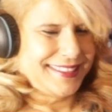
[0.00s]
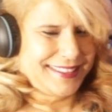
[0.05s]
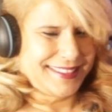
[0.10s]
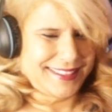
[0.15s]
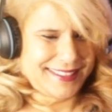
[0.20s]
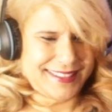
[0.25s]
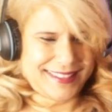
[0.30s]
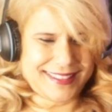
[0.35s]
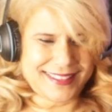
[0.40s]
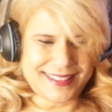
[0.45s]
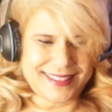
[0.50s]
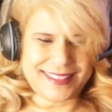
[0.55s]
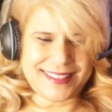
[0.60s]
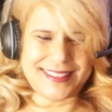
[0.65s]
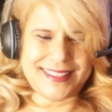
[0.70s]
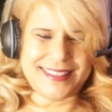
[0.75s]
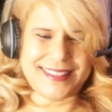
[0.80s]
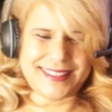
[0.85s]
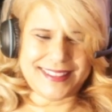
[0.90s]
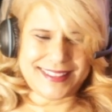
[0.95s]
ten claro a
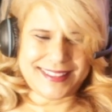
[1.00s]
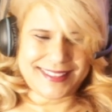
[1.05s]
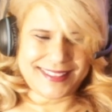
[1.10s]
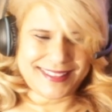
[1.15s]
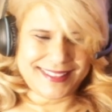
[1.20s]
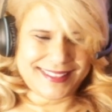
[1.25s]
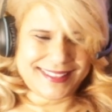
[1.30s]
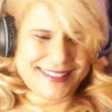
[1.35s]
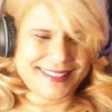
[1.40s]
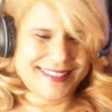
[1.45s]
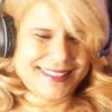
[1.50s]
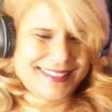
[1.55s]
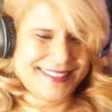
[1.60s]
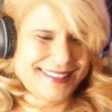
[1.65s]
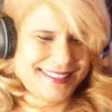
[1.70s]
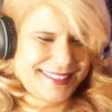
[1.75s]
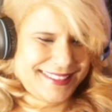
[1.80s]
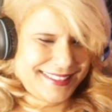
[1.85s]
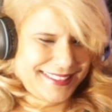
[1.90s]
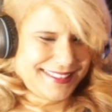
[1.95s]
dónde vas
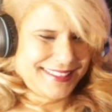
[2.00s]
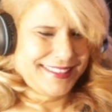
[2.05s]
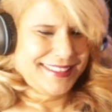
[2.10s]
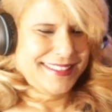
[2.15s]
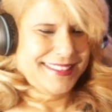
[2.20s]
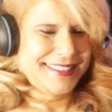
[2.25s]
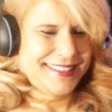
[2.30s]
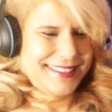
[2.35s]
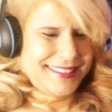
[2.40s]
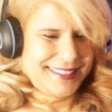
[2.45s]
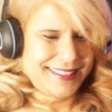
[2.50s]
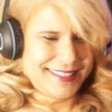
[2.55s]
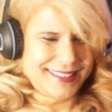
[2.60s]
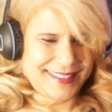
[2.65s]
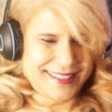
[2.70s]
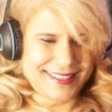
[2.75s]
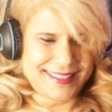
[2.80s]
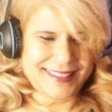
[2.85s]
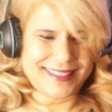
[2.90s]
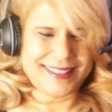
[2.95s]
Sé tú, no
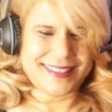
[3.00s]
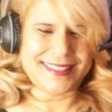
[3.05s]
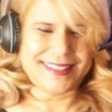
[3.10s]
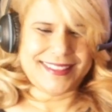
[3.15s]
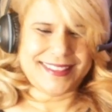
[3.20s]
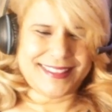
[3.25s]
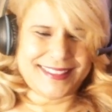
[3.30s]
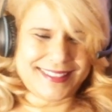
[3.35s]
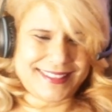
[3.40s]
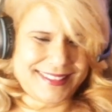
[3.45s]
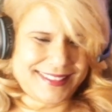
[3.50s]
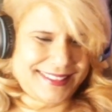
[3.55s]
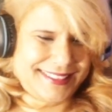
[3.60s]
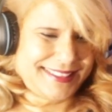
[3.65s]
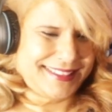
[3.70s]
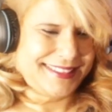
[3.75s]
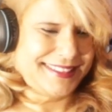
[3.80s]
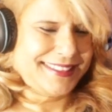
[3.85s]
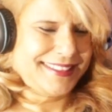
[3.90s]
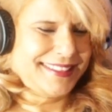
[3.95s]
importa qué
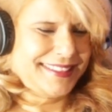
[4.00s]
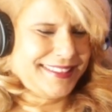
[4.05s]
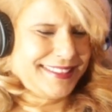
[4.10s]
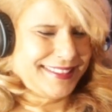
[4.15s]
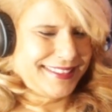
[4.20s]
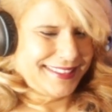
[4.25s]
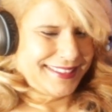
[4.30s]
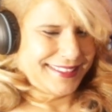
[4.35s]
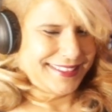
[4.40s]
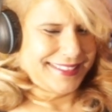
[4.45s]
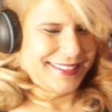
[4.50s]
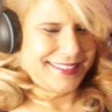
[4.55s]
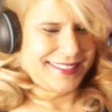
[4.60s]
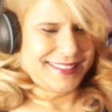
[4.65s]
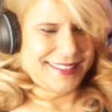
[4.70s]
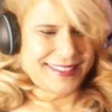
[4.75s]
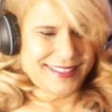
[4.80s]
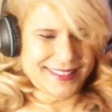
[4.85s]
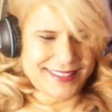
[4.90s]
piensen los demás, es